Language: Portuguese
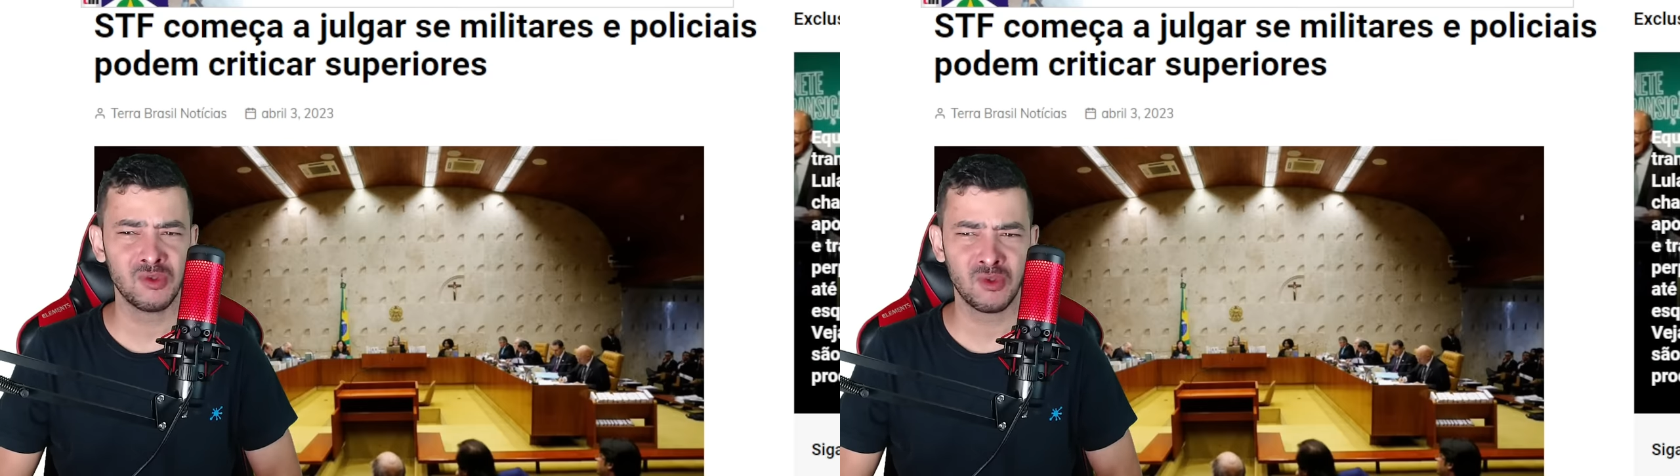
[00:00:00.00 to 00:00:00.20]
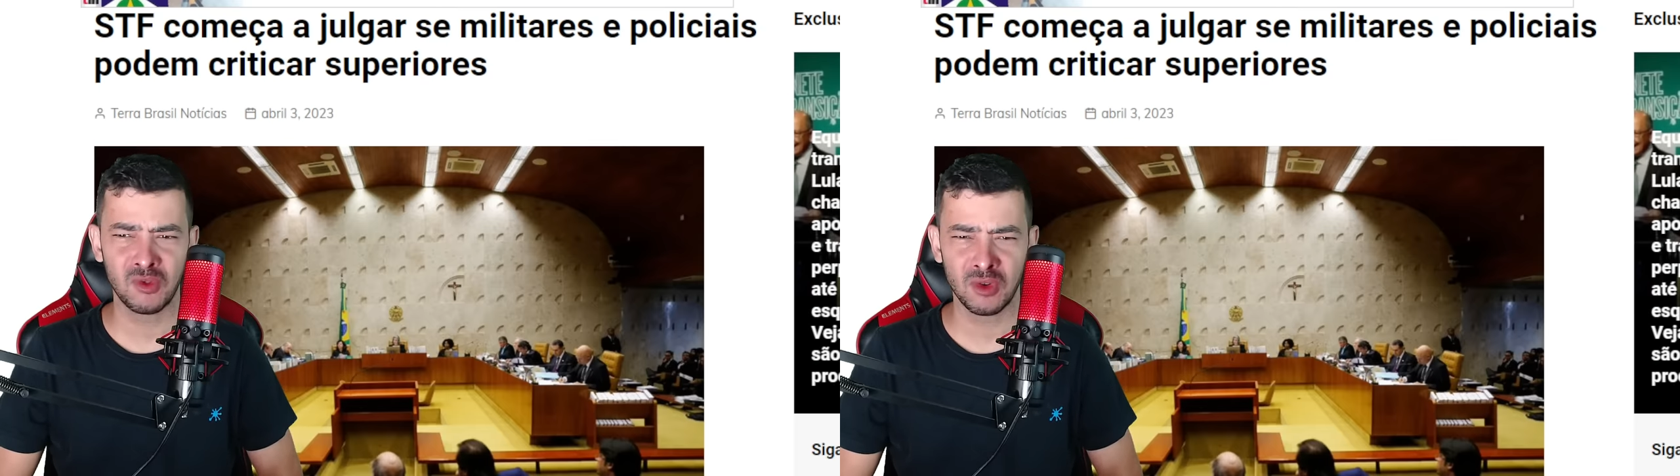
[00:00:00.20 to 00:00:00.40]

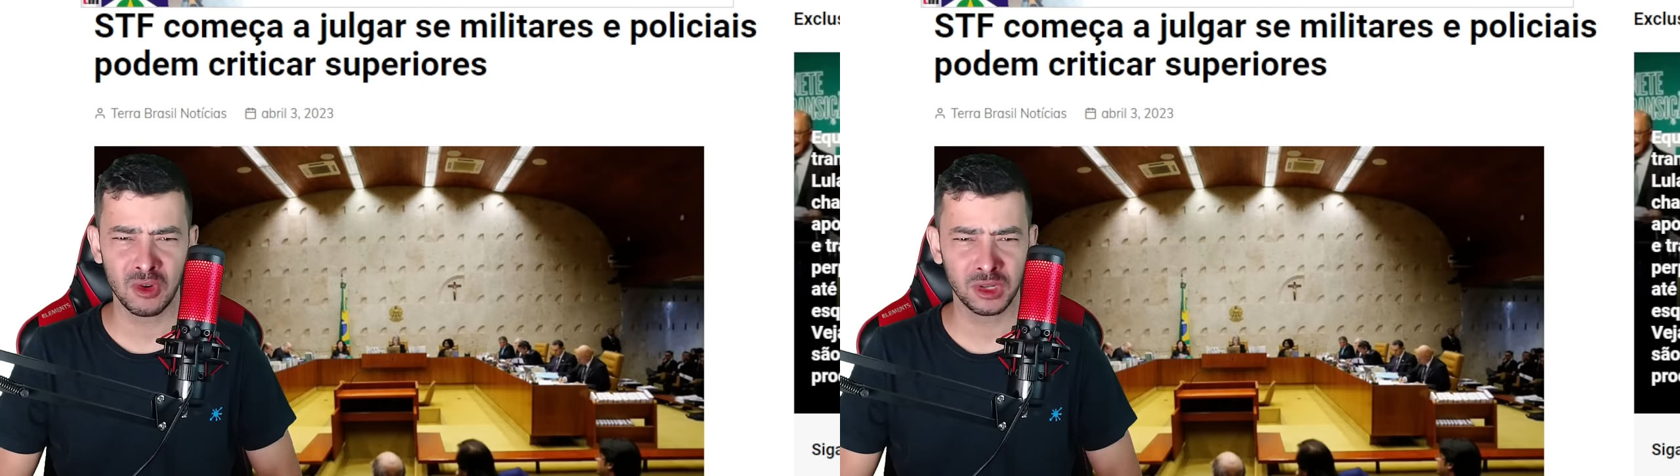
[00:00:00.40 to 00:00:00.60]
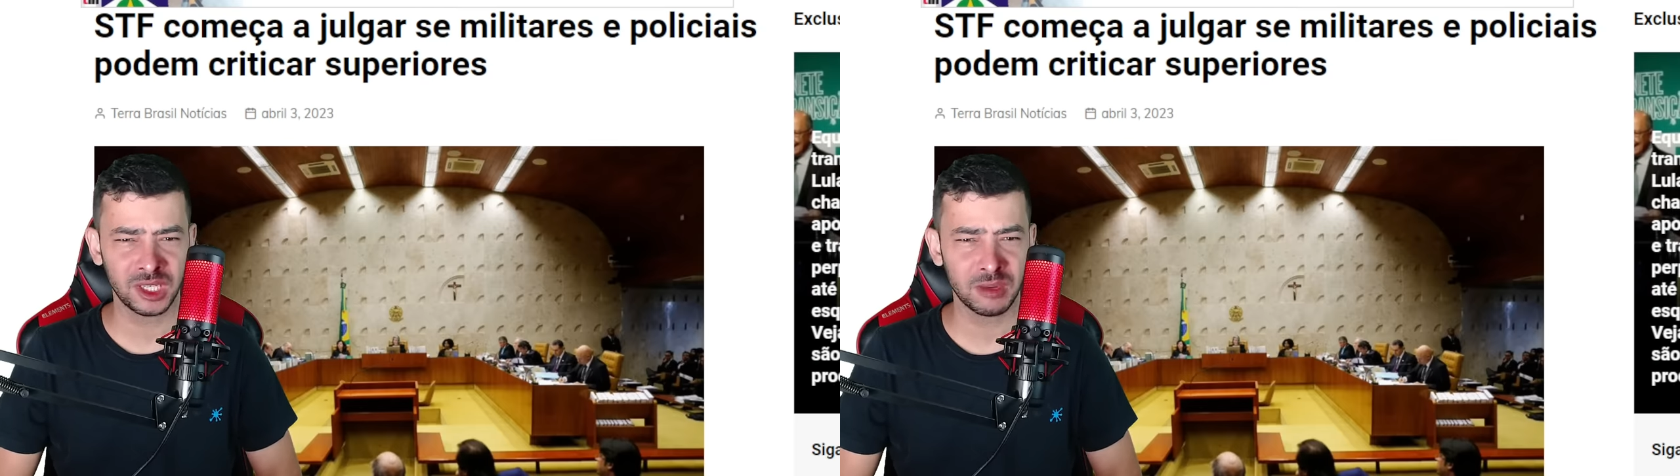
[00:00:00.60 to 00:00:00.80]

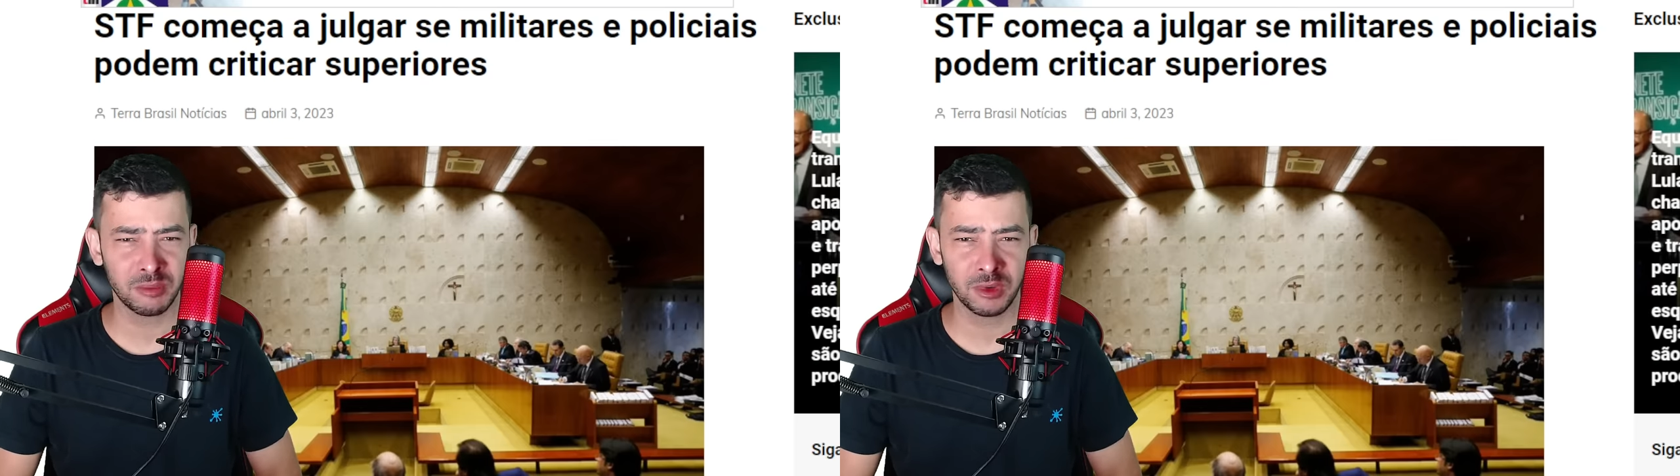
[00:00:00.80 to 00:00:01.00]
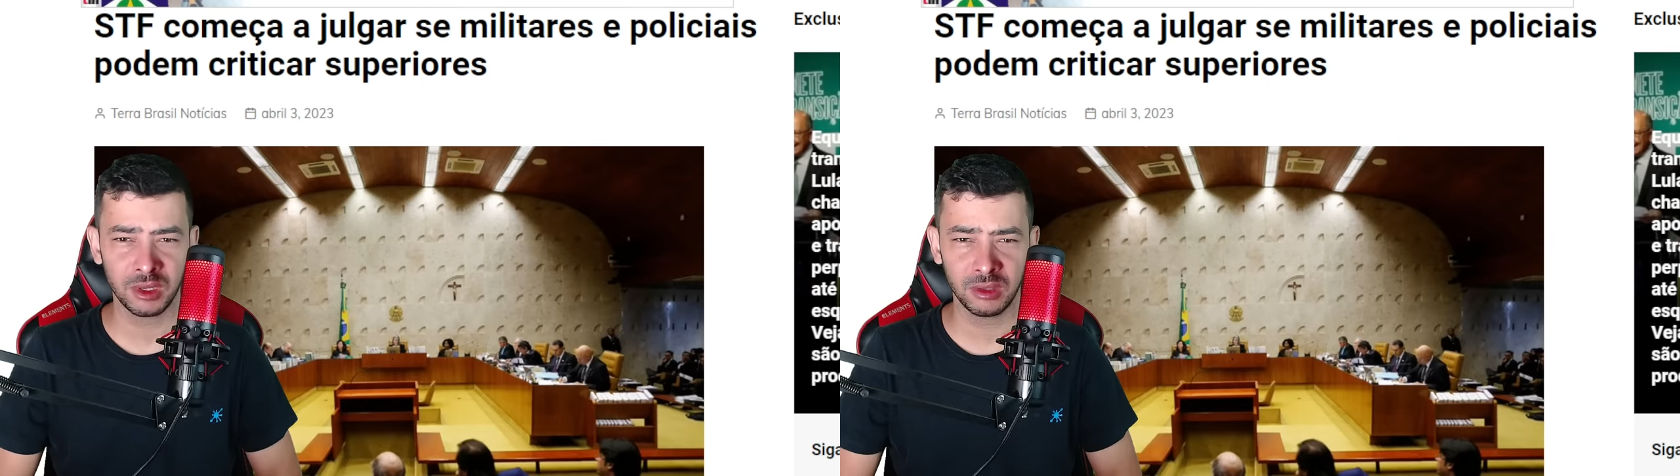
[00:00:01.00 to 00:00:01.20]
forte
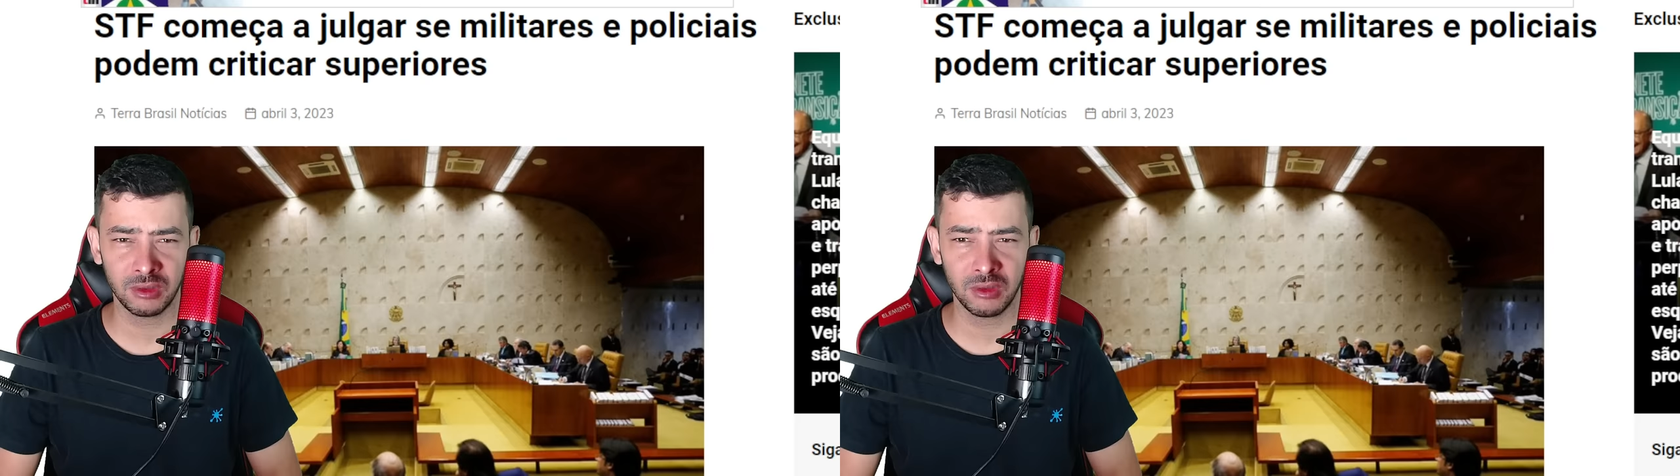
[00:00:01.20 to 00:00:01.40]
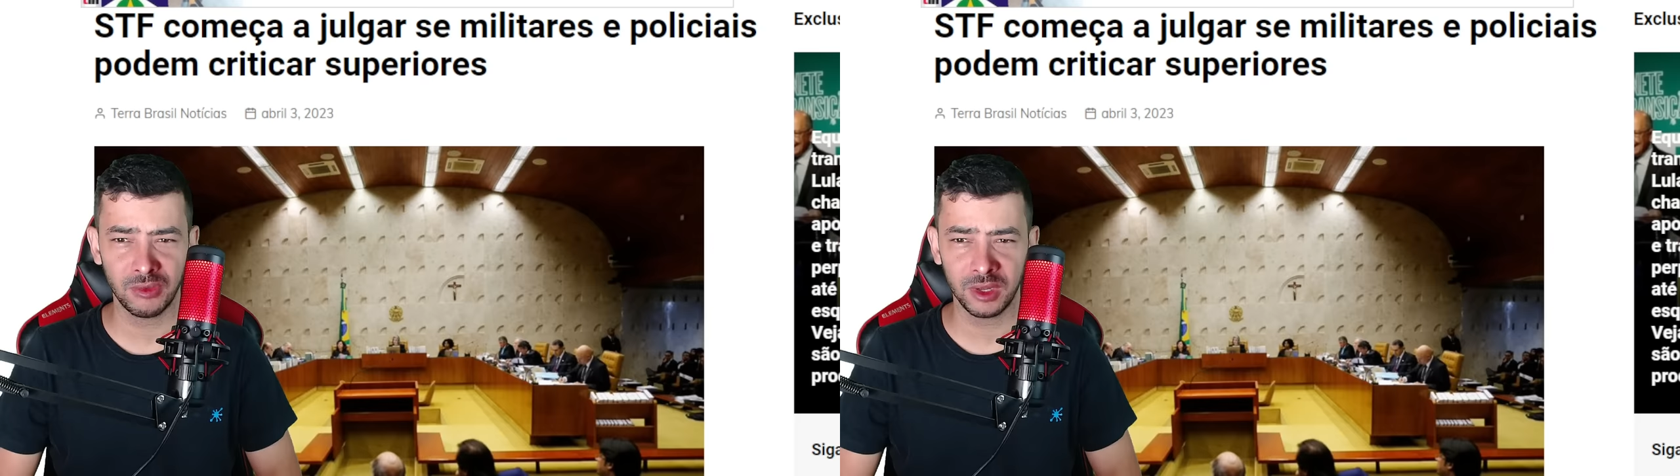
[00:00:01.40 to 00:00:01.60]
apoiando o
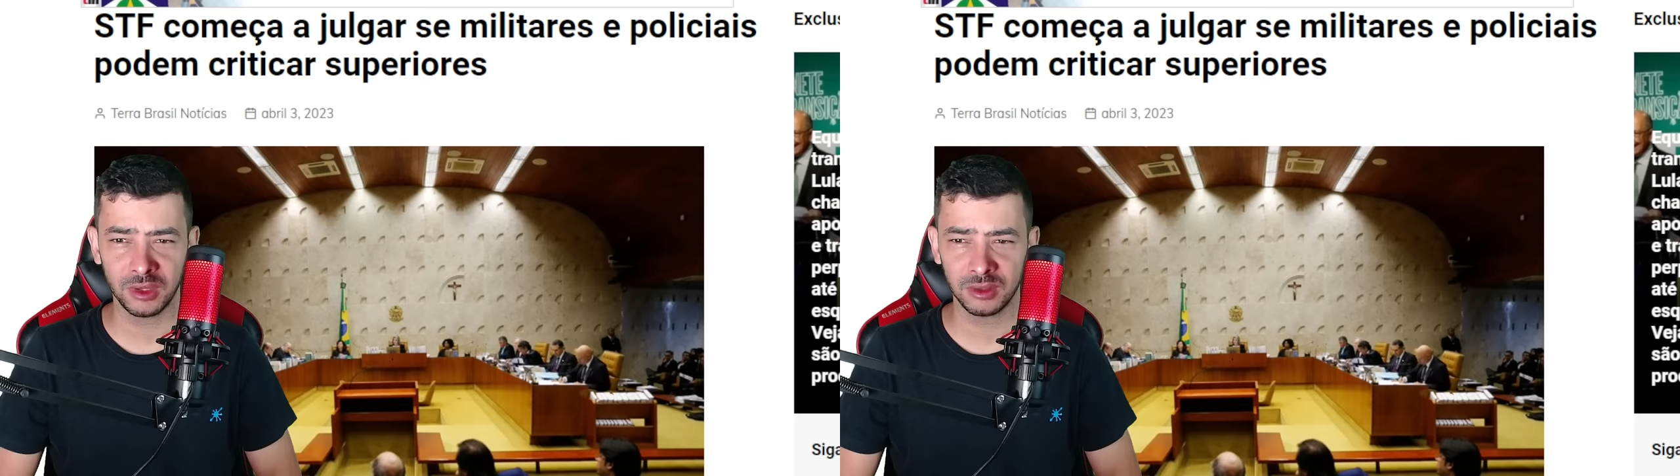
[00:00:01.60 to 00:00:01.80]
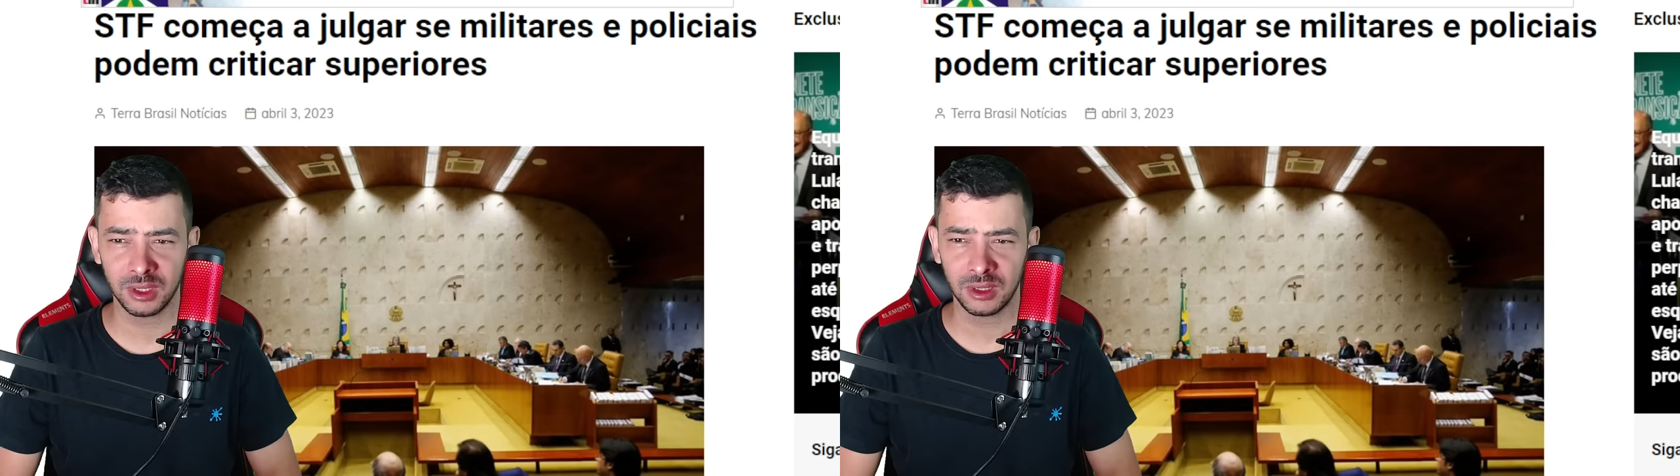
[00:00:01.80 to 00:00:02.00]

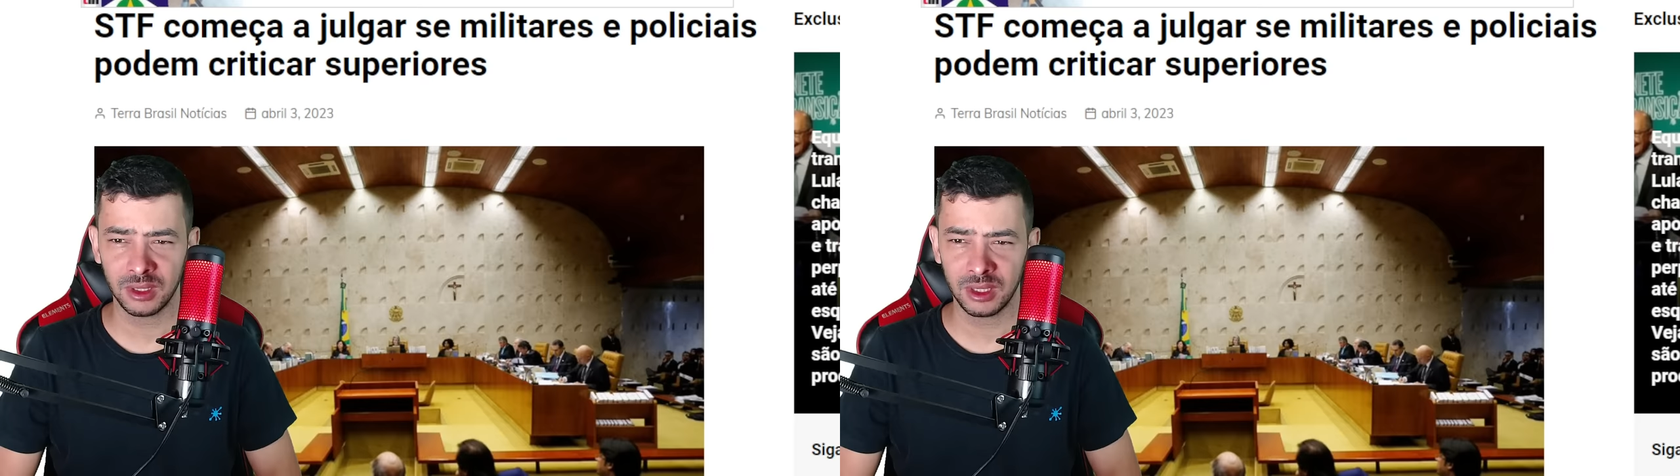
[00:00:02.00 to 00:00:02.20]
governo, né?